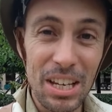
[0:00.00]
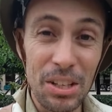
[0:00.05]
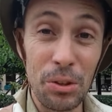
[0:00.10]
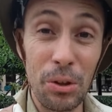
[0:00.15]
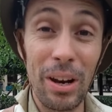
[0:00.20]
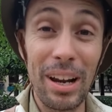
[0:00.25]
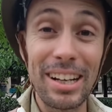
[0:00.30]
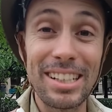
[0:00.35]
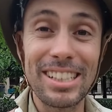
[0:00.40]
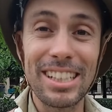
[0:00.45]

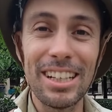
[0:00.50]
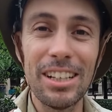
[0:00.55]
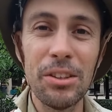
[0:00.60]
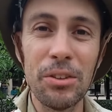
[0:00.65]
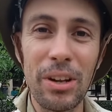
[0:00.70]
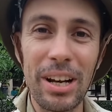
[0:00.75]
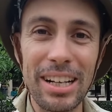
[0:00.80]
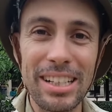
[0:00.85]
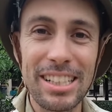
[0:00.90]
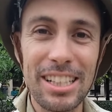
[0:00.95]
De l'accent,
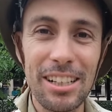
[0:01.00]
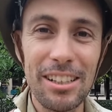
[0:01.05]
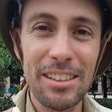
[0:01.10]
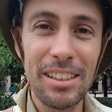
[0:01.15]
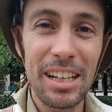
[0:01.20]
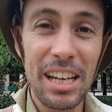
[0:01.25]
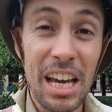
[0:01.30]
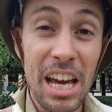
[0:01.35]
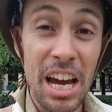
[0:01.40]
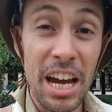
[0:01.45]
de l'accent,
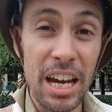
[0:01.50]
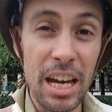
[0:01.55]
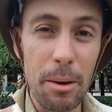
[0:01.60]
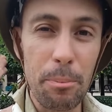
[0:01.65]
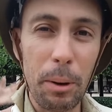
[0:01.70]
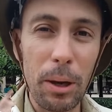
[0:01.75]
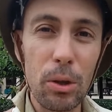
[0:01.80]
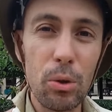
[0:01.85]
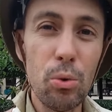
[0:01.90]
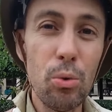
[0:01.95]
et
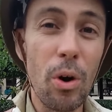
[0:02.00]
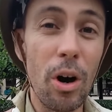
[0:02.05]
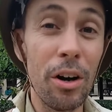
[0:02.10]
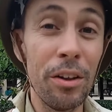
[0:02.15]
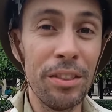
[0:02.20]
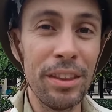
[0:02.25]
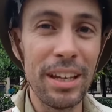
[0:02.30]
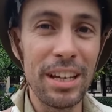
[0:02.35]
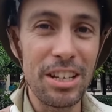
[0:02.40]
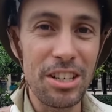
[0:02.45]
après tout
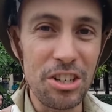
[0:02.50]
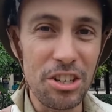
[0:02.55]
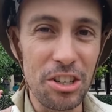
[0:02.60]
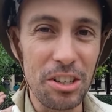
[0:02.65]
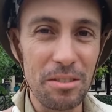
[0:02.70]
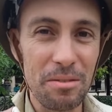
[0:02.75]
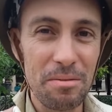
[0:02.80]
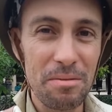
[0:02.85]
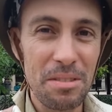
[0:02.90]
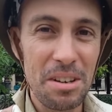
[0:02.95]
en neige.
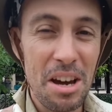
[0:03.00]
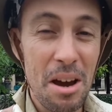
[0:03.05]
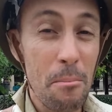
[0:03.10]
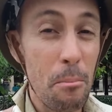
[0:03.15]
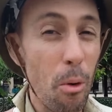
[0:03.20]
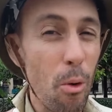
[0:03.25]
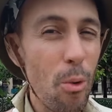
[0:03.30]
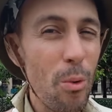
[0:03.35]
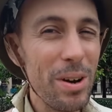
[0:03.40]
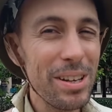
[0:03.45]

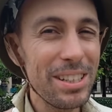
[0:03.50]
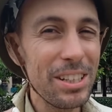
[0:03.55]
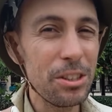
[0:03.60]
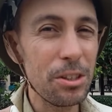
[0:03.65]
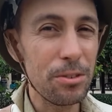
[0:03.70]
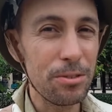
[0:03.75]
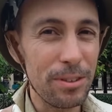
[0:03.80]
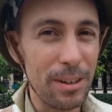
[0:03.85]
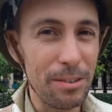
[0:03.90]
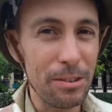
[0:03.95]
Pourquoi
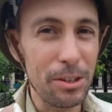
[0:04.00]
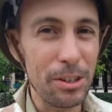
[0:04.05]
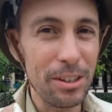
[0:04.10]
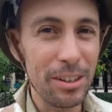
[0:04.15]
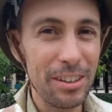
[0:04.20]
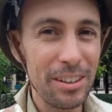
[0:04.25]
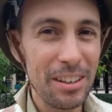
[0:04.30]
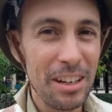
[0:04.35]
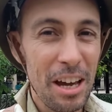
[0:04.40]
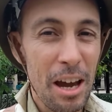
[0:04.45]
cette faveur
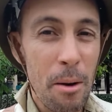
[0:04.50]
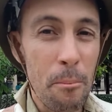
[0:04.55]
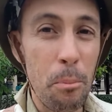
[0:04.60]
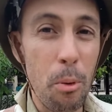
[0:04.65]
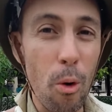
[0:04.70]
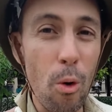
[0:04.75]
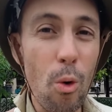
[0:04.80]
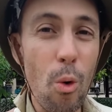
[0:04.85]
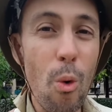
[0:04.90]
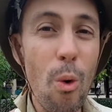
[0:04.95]

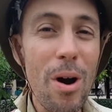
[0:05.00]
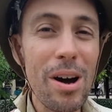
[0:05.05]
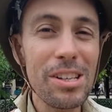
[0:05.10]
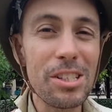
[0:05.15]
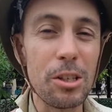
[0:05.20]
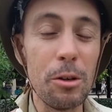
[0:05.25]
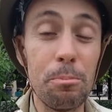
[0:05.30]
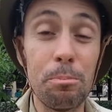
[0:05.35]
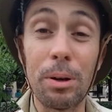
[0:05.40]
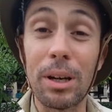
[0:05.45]
Pourquoi
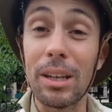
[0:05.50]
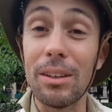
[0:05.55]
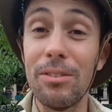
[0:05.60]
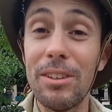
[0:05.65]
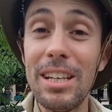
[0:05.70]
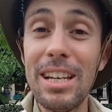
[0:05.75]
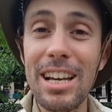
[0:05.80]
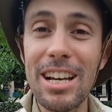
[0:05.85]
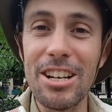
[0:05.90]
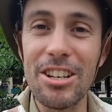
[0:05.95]
ce
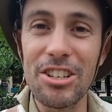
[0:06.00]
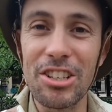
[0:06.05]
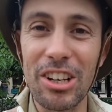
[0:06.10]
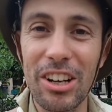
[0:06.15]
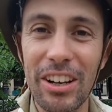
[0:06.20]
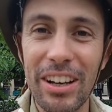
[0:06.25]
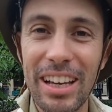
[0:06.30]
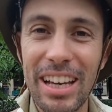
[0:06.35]
privilège